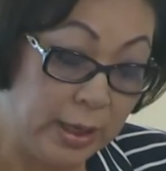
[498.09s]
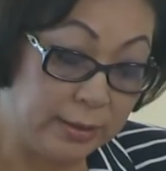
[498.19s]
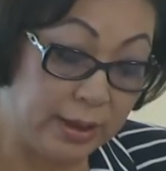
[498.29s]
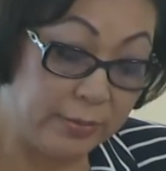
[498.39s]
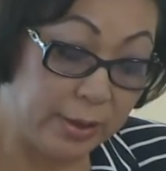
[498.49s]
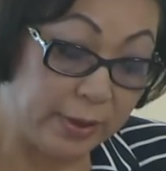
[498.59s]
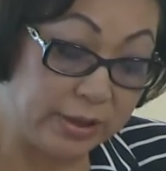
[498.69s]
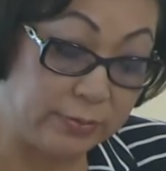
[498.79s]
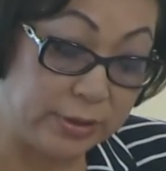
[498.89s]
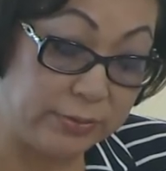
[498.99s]
Нам
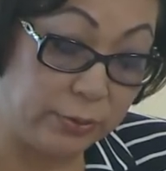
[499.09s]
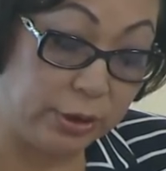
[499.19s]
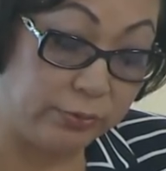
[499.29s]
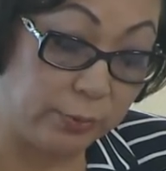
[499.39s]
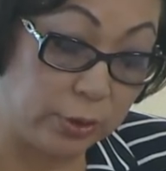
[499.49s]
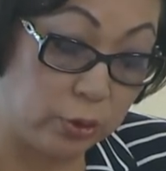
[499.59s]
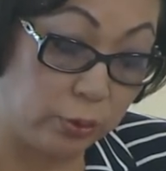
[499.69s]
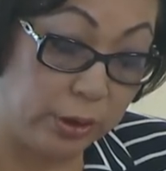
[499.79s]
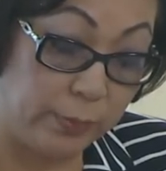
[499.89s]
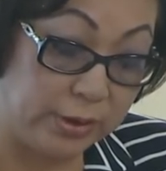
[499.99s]
необходима сегодня
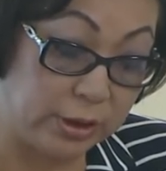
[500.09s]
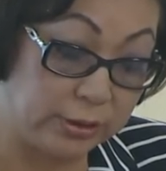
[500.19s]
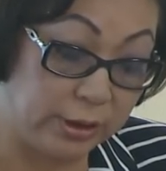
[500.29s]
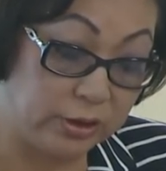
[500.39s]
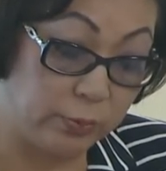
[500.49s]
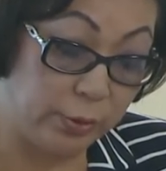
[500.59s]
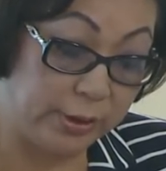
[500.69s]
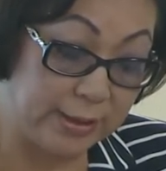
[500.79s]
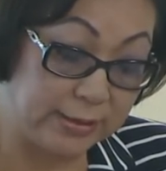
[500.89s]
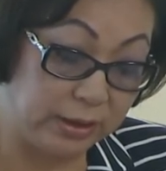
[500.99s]
информационная поддержка
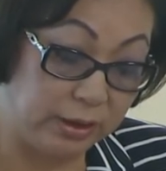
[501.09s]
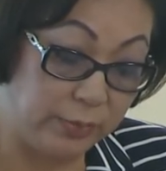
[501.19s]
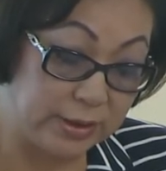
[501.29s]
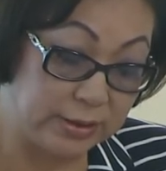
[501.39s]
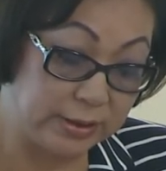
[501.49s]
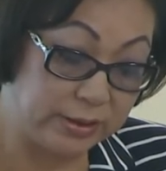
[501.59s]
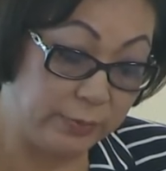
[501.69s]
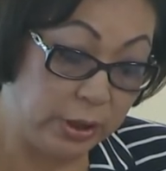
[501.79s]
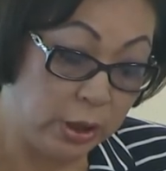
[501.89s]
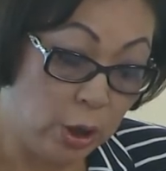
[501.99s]
республиканских и местных
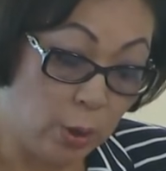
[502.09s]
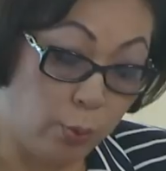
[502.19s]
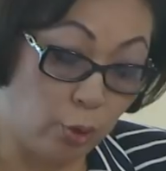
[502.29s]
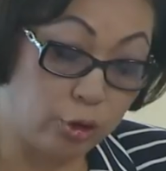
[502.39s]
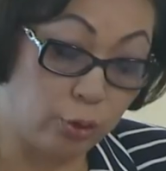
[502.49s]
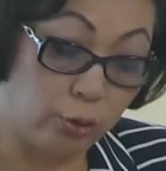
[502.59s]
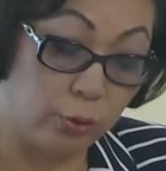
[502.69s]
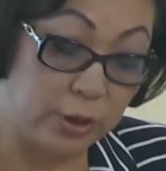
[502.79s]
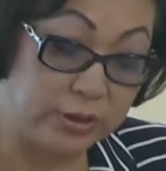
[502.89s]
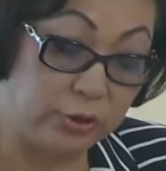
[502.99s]
СМИ по
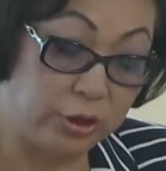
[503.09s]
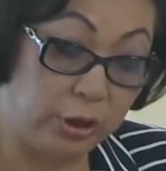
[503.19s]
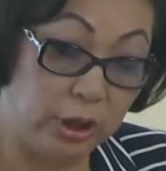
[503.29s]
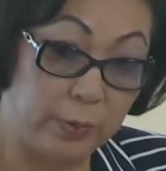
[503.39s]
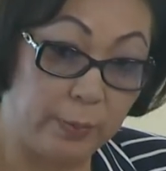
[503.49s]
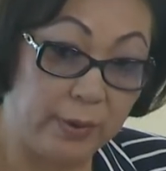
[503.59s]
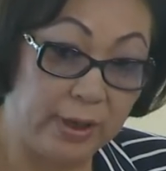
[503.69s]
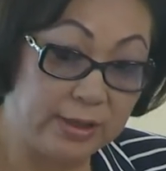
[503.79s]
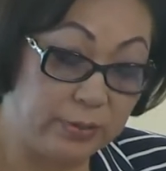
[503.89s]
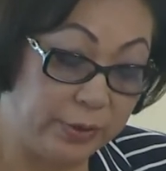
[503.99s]
широкому освещению и
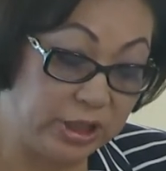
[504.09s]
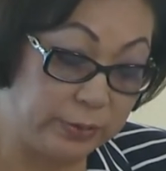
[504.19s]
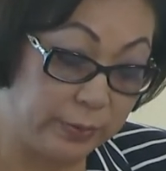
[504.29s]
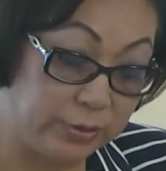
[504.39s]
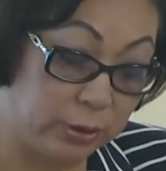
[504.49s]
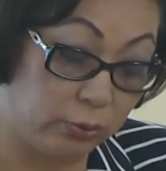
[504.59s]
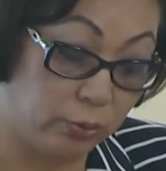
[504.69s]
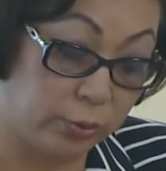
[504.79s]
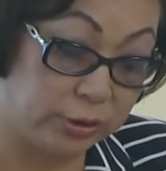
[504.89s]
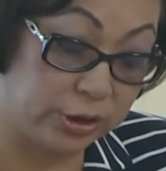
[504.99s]
пропаганде принципов здорового
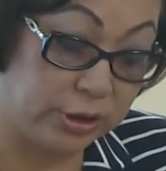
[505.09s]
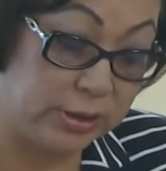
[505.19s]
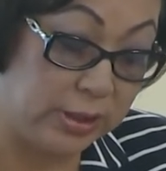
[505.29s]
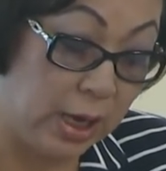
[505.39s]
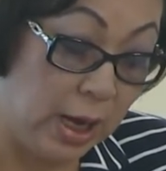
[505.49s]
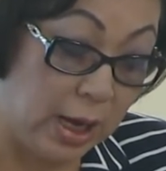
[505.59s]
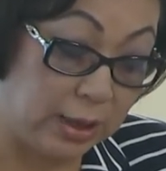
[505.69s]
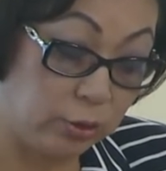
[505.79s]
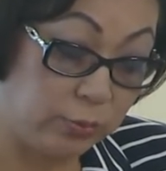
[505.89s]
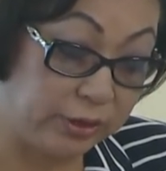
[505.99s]
образа жизни,
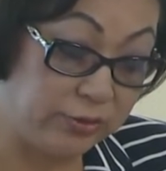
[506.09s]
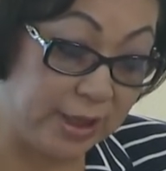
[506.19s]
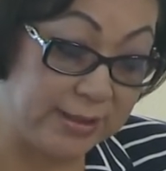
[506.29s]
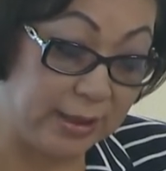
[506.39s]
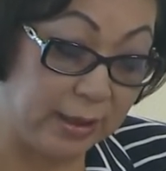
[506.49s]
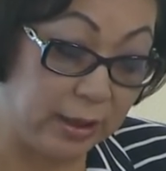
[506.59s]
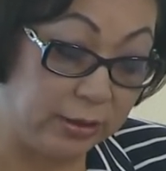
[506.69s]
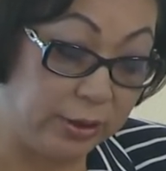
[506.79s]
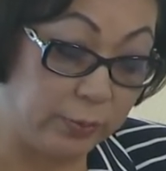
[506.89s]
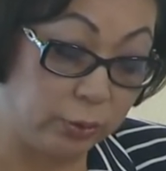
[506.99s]
особенно в части
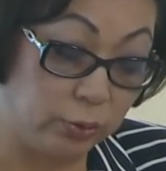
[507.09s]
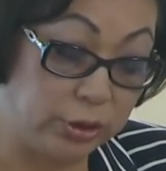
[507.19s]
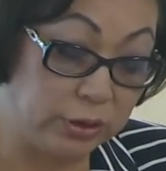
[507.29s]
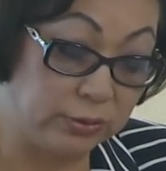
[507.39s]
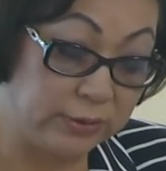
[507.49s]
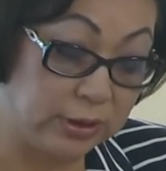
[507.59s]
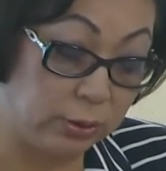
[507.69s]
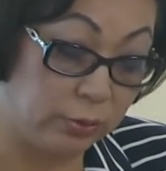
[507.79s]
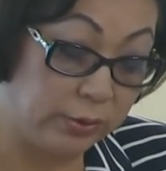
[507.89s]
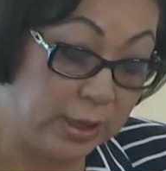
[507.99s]
охраны репродуктивного
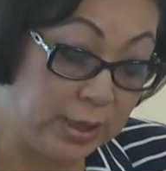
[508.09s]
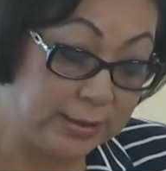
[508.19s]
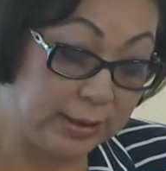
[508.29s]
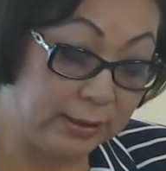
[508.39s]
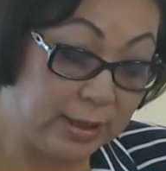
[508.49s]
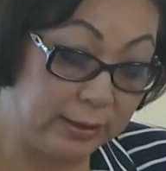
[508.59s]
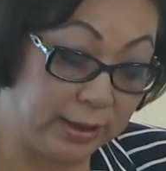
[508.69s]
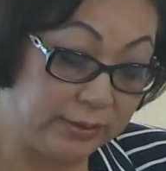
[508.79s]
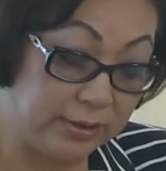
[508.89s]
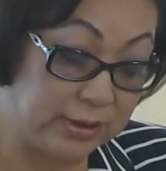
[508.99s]
здоровья, солидарной
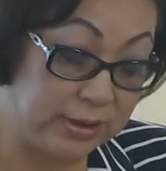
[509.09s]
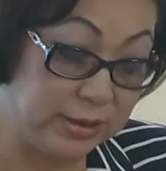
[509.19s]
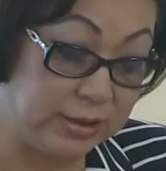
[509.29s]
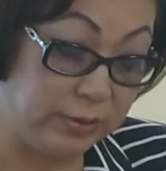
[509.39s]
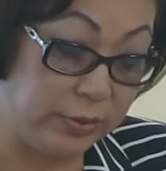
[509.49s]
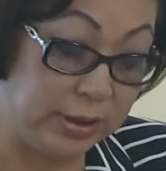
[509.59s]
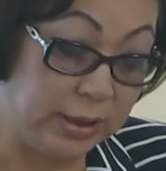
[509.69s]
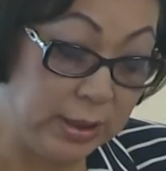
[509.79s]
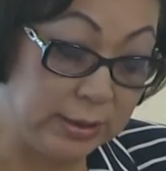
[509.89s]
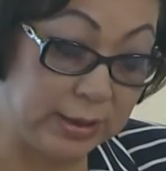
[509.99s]
ответственности семьи
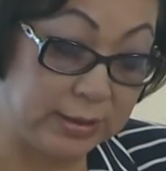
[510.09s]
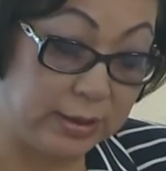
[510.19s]
за